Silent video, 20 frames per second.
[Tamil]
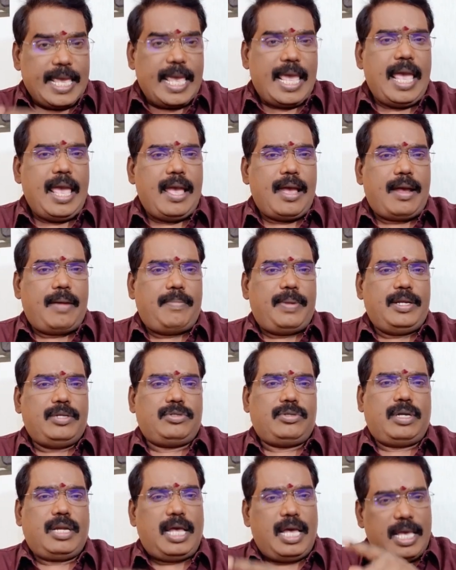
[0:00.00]
ஏன்
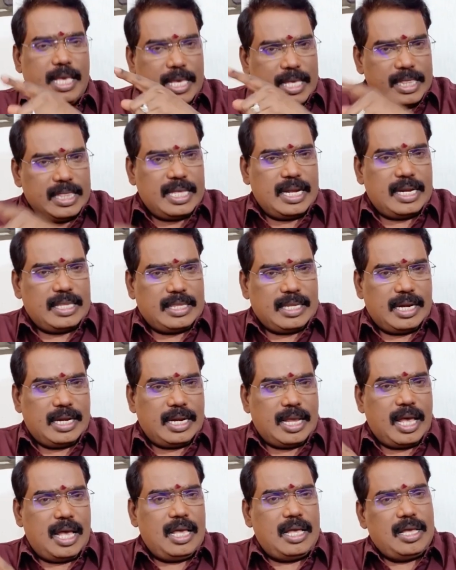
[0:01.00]
அப்படின்னு சொன்னால் இந்த இடத்துல
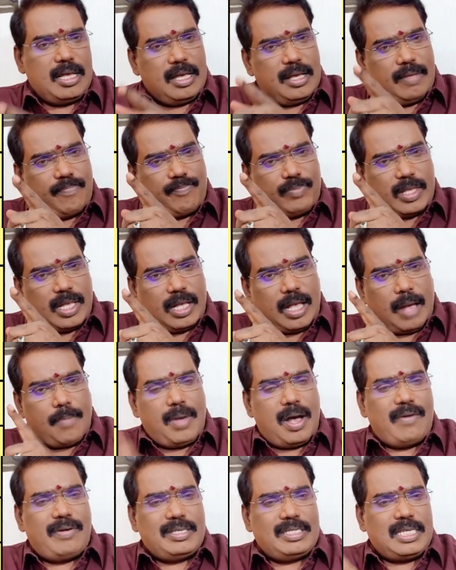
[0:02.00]
நான்
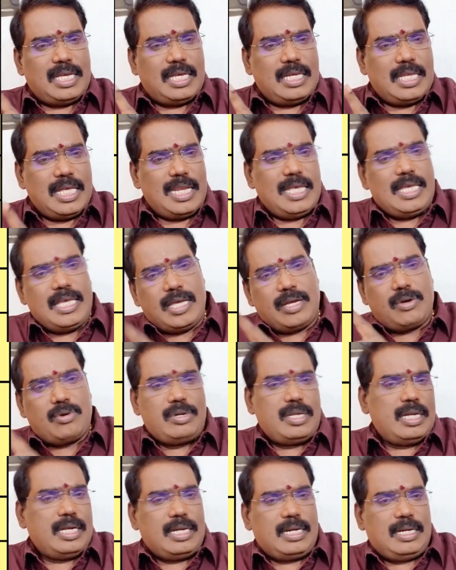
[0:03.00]
அமாவாசையை நெருங்கி
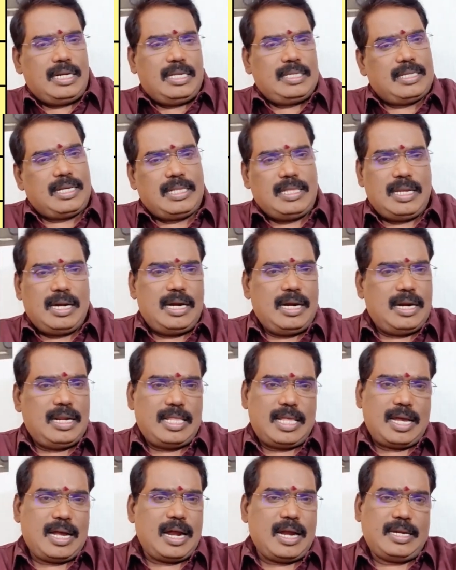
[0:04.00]
கொண்டிருக்கின்ற
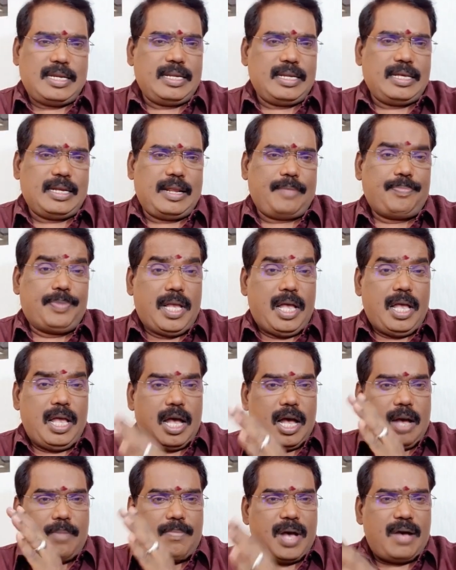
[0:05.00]
சந்திரன்றதாக காட்டியிருக்கிறேன்
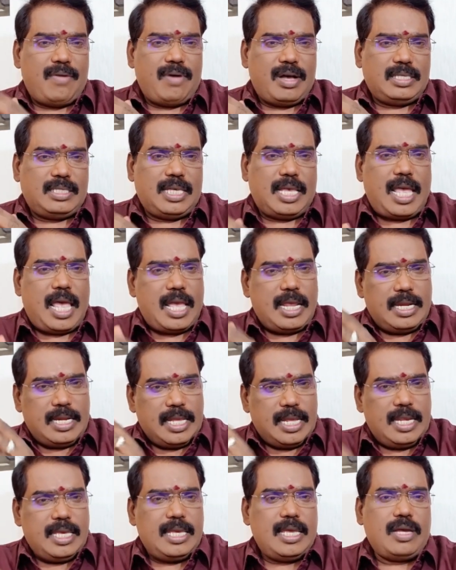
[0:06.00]
அமாவாசையை
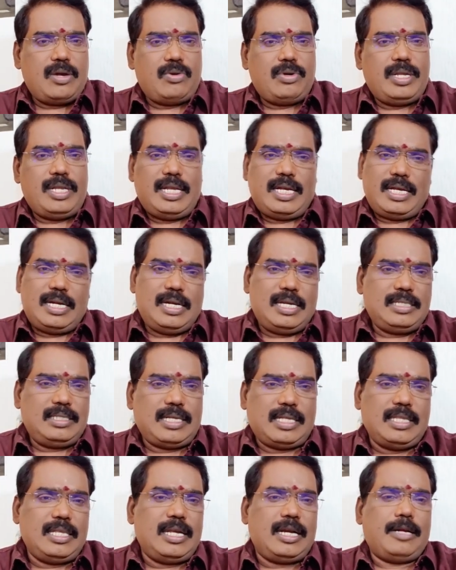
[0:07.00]
நெருங்கி கொண்டிருக்கின்ற
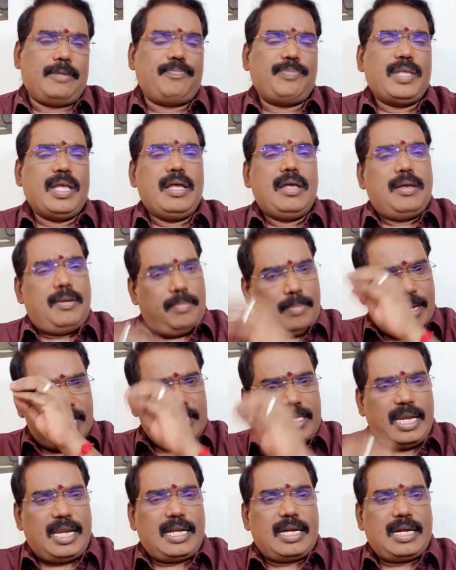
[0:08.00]
சந்திரன்
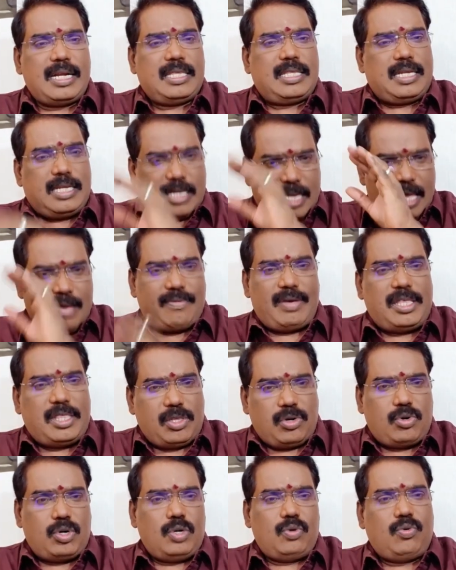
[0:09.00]
மேஷ லக்னத்திற்கே
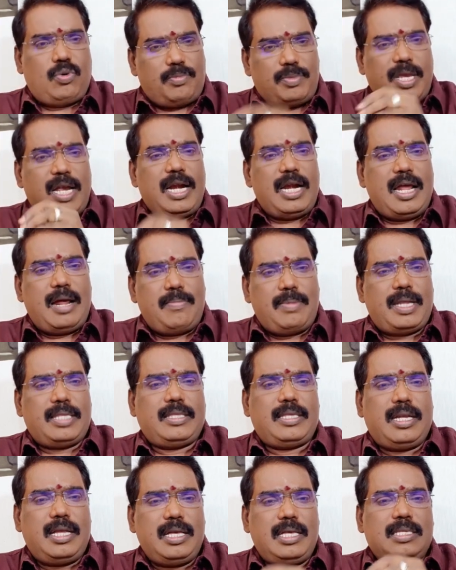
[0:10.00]
வைத்துக் கொள்வோம் ஏழாம்
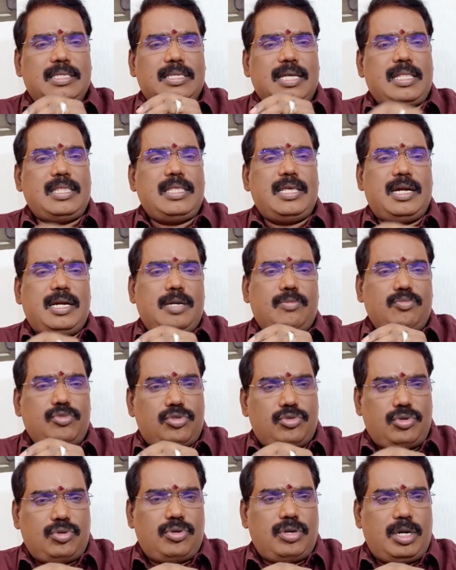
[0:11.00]
இடத்துல சந்திரனும்
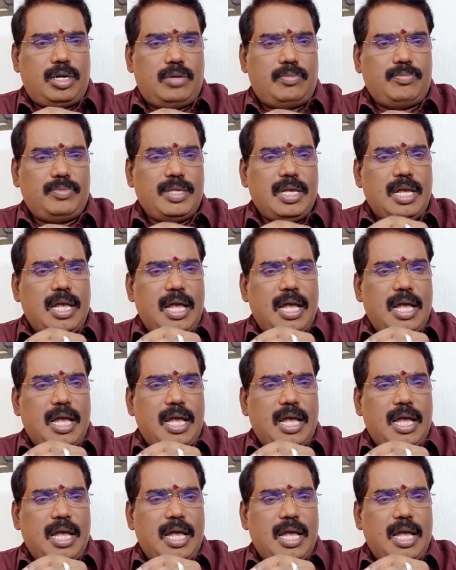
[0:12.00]
சுக்கிரனும்